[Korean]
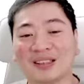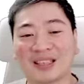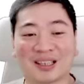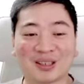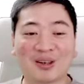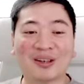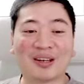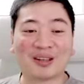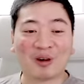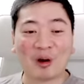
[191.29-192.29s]
제가
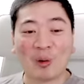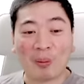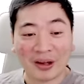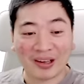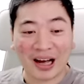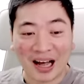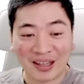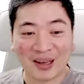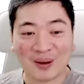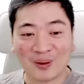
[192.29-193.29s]
서린한테 광고 받은 거
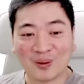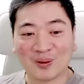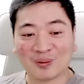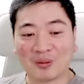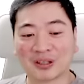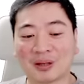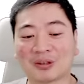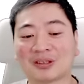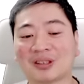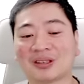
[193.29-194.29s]
아니에요. 뭐
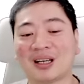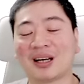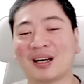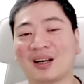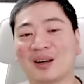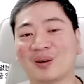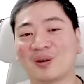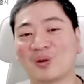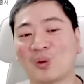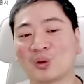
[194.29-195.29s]
삼성전자
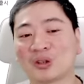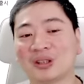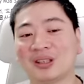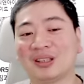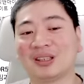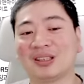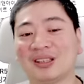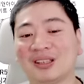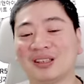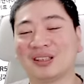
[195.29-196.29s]

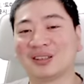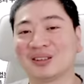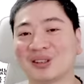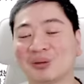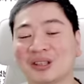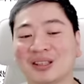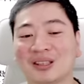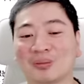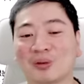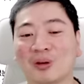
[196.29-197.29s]
공식 서비스
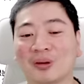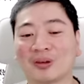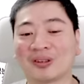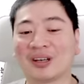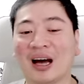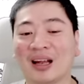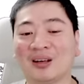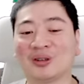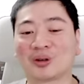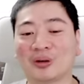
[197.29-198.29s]
센터에서 물어봐도 그런 거 안
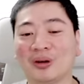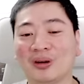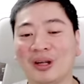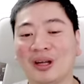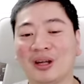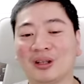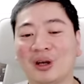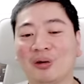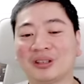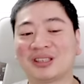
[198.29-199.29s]
알려주고요.
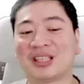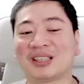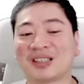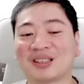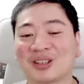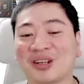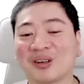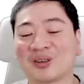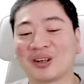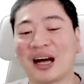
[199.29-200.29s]
대원 CTS에서
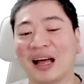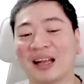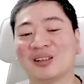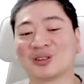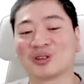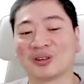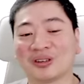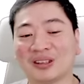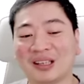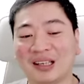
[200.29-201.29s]
전화해도 그런 거 안 알려주거든.